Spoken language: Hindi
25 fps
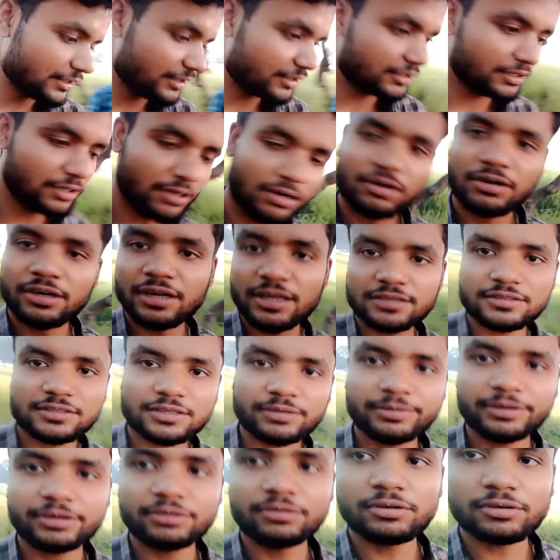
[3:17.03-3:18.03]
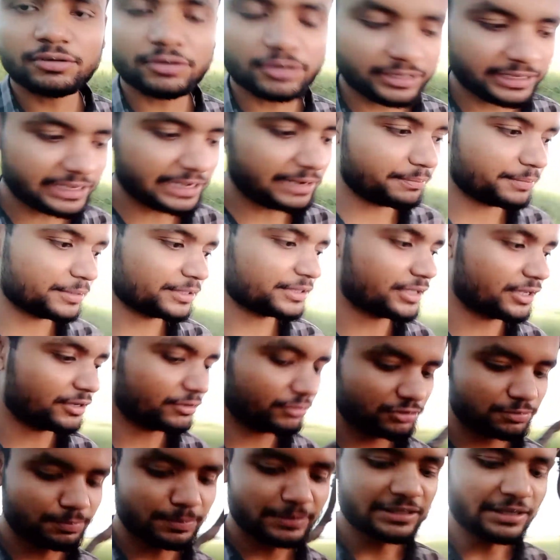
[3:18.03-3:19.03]
आजकल के लौंडा सब है उन लोगों को क्या
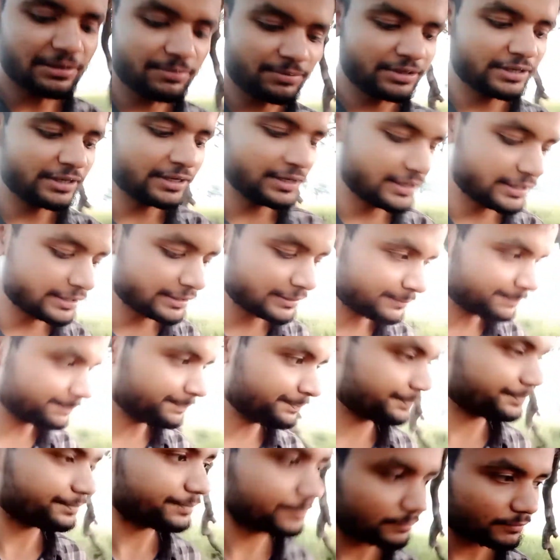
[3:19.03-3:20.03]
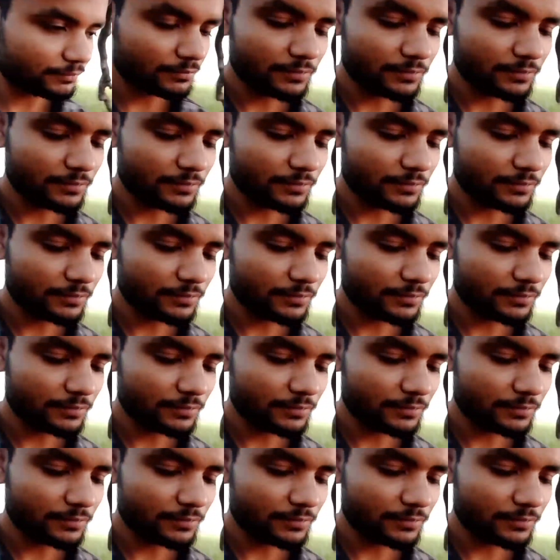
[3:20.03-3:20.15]
पता है कुछ पता भी है